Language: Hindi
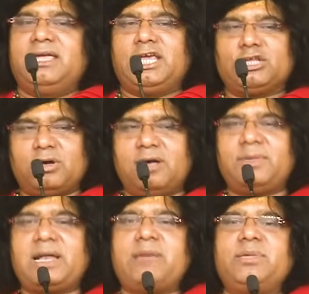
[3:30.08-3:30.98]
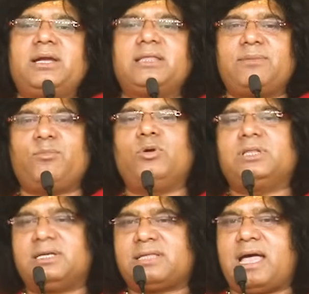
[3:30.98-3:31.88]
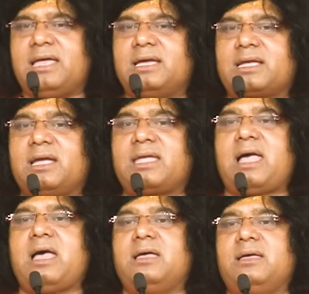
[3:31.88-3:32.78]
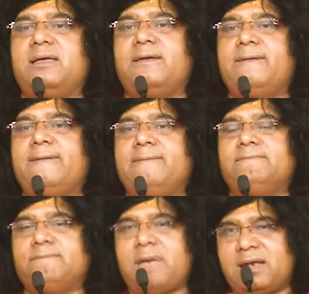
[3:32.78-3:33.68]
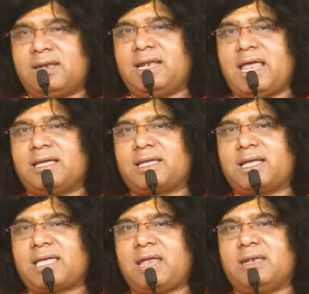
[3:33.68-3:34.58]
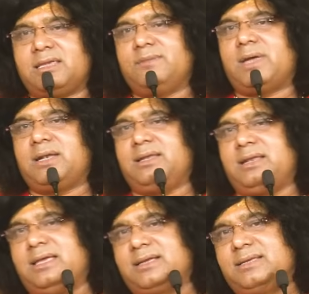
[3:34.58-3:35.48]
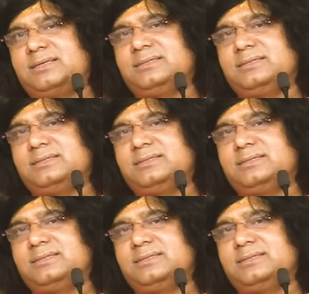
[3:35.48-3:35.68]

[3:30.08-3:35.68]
ये तो हमारा भी हृदय बोल देता है कि क्या मानने लायक है क्या नहीं मानने लायक है